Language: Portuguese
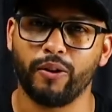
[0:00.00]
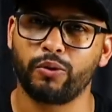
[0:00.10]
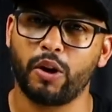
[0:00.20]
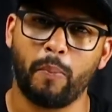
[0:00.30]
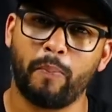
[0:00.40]
O que
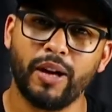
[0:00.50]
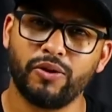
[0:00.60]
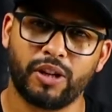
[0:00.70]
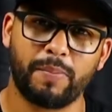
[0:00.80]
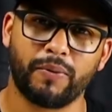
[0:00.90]
eu passo
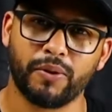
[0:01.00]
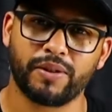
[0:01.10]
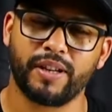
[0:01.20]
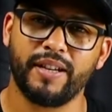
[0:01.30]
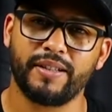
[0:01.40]
aqui para
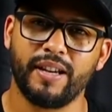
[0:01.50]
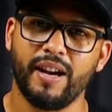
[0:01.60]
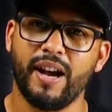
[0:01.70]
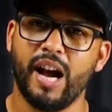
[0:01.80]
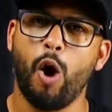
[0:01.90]
vocês
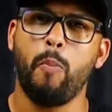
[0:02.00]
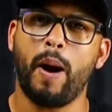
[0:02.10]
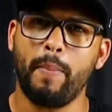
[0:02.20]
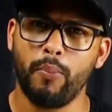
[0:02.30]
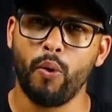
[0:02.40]
é o
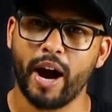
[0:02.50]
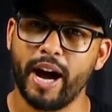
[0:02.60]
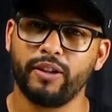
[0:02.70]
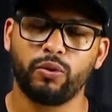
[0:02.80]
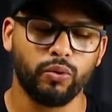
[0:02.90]
papo
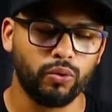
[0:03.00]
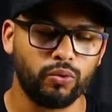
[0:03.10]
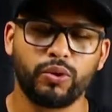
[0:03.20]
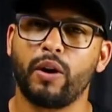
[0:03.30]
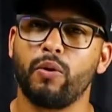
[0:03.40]
reto do
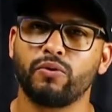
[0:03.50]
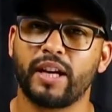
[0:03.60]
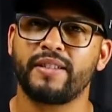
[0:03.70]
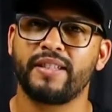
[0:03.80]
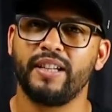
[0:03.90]
que
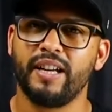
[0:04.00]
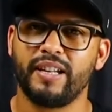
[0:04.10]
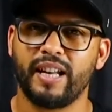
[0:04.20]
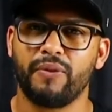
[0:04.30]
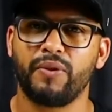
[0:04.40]
acontece
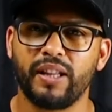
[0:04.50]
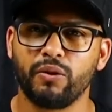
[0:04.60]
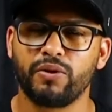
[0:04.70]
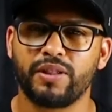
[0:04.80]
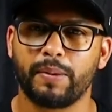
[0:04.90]
na vida do
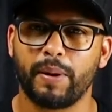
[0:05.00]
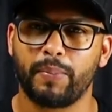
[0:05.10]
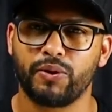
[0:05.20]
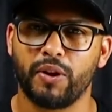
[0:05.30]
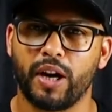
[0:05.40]
sistema
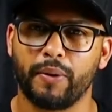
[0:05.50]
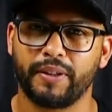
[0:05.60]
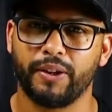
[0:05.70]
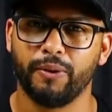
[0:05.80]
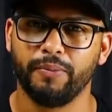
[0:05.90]
prisional, entendeu?